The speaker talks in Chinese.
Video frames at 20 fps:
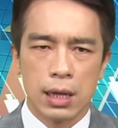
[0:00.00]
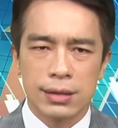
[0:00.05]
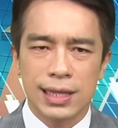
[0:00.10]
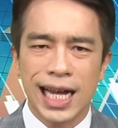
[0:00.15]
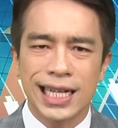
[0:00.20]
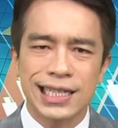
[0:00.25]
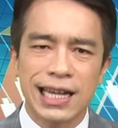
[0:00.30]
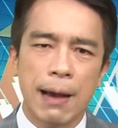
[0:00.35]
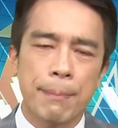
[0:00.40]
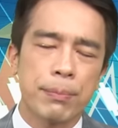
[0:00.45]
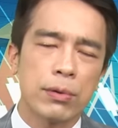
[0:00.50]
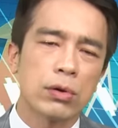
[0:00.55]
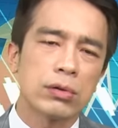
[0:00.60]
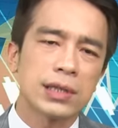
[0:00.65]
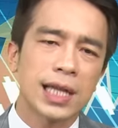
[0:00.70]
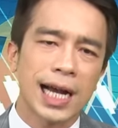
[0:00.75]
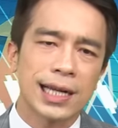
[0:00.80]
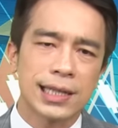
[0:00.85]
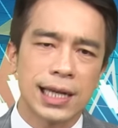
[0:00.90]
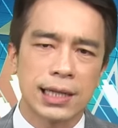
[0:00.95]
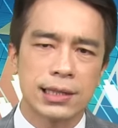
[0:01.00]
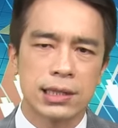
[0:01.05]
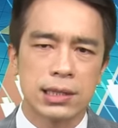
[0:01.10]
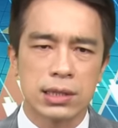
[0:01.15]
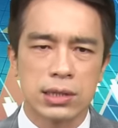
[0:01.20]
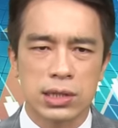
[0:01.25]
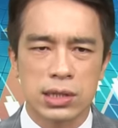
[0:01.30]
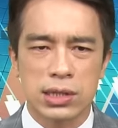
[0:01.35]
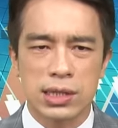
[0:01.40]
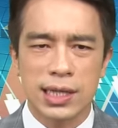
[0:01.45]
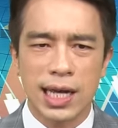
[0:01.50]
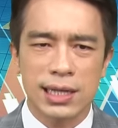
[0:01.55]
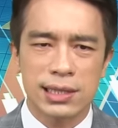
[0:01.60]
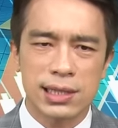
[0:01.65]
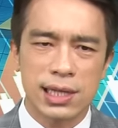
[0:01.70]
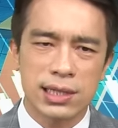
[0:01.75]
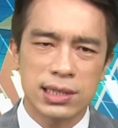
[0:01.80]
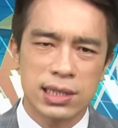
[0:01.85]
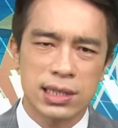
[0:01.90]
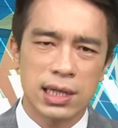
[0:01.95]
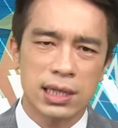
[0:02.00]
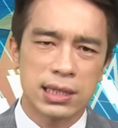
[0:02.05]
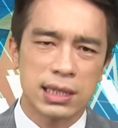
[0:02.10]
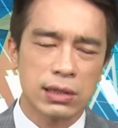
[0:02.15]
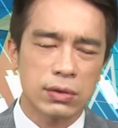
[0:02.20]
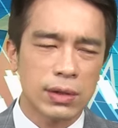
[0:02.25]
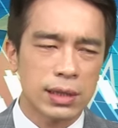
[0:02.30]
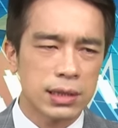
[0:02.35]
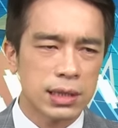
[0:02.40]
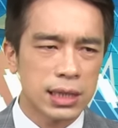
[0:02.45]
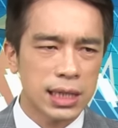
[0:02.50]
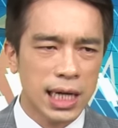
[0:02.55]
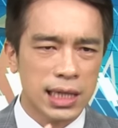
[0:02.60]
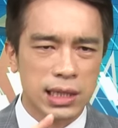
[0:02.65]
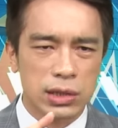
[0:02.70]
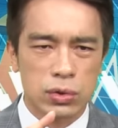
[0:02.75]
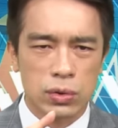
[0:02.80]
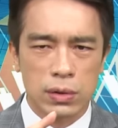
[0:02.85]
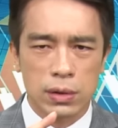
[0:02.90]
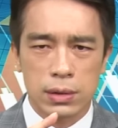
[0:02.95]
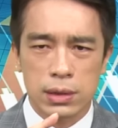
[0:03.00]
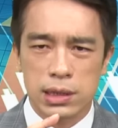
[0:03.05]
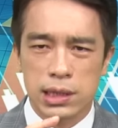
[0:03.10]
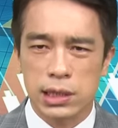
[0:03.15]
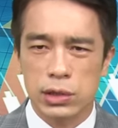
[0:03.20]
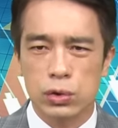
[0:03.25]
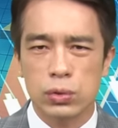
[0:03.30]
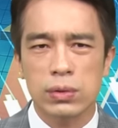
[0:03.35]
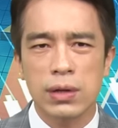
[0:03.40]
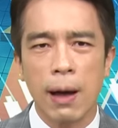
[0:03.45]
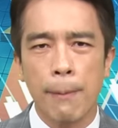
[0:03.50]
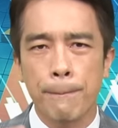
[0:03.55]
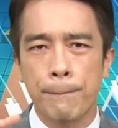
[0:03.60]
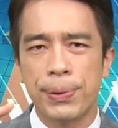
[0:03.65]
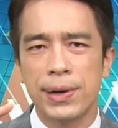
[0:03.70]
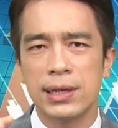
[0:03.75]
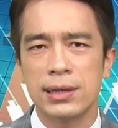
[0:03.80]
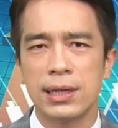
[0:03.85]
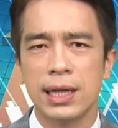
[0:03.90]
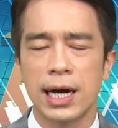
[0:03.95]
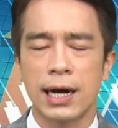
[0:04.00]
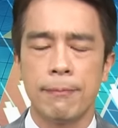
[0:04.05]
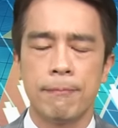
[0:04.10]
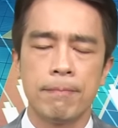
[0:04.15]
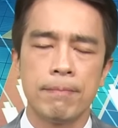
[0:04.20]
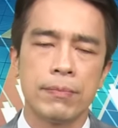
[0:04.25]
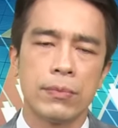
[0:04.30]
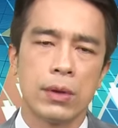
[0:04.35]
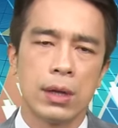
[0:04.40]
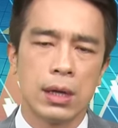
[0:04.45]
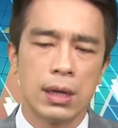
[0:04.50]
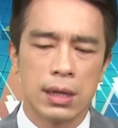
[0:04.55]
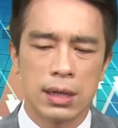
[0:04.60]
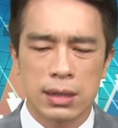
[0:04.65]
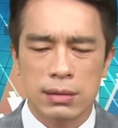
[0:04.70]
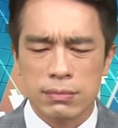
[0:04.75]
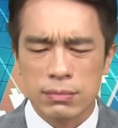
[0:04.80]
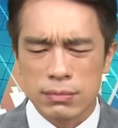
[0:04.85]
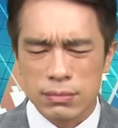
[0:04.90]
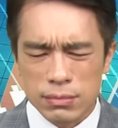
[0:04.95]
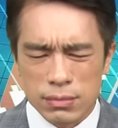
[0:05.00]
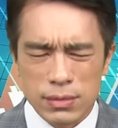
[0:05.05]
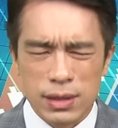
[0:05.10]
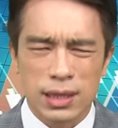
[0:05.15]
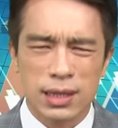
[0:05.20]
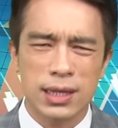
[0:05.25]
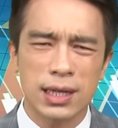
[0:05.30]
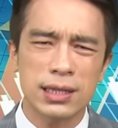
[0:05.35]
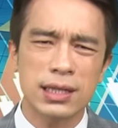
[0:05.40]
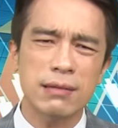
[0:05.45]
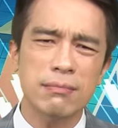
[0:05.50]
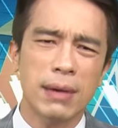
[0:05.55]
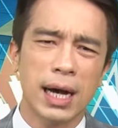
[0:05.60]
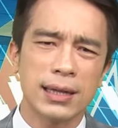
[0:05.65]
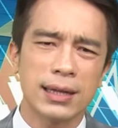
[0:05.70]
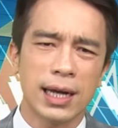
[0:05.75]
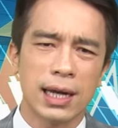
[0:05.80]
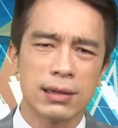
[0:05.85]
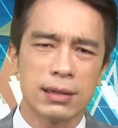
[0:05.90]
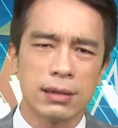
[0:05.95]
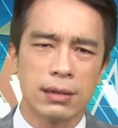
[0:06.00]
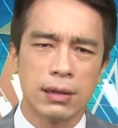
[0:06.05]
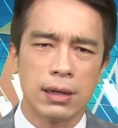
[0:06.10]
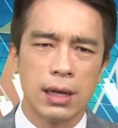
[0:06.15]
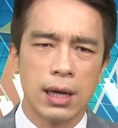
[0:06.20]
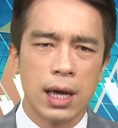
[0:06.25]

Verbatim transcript: 大家不用太担心，只是在升息的情况之下，你说指数要喷呐，也是蛮难的。